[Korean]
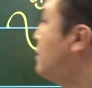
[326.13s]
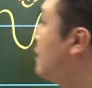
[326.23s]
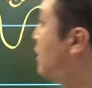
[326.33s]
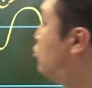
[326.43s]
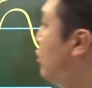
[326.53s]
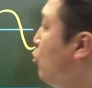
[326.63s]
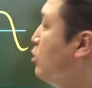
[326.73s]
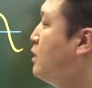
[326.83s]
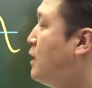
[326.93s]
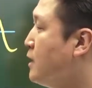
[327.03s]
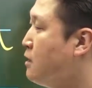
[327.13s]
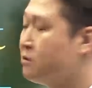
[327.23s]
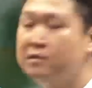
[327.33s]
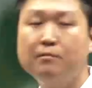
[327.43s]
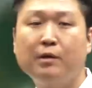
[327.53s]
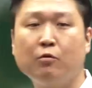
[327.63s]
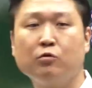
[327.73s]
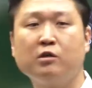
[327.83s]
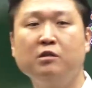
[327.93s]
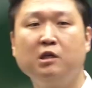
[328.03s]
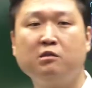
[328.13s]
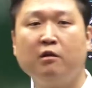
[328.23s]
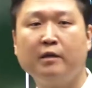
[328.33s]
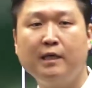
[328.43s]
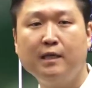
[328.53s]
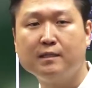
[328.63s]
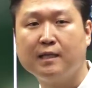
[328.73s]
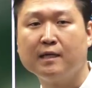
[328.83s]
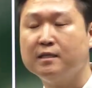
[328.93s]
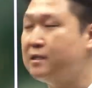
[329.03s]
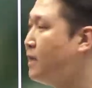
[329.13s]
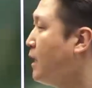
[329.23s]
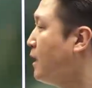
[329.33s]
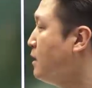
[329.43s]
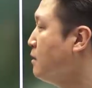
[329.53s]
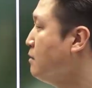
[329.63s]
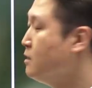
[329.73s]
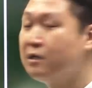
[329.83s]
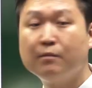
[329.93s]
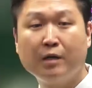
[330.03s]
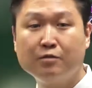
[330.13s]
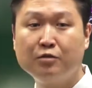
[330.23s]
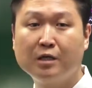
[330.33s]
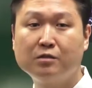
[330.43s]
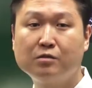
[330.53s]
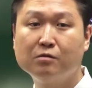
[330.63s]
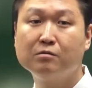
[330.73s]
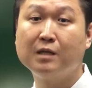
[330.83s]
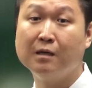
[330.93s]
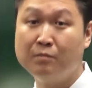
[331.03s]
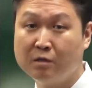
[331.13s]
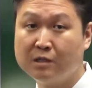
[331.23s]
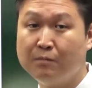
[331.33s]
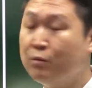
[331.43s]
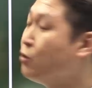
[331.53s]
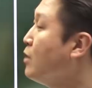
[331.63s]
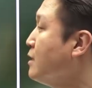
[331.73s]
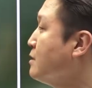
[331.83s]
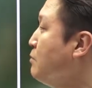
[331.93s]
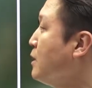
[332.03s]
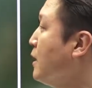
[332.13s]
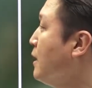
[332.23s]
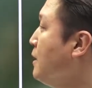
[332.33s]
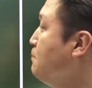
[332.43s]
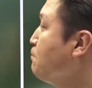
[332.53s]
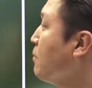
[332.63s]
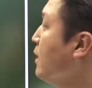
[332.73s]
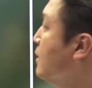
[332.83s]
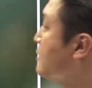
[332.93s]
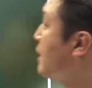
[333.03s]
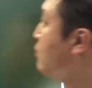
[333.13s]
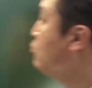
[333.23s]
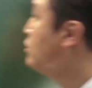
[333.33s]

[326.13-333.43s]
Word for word: 난조의 원인이 아닌 것은 바로 전기저항이 작을 때, 이렇게 말할 수 있겠죠. 다음 이어서 살펴보도록 하겠습니다. 4번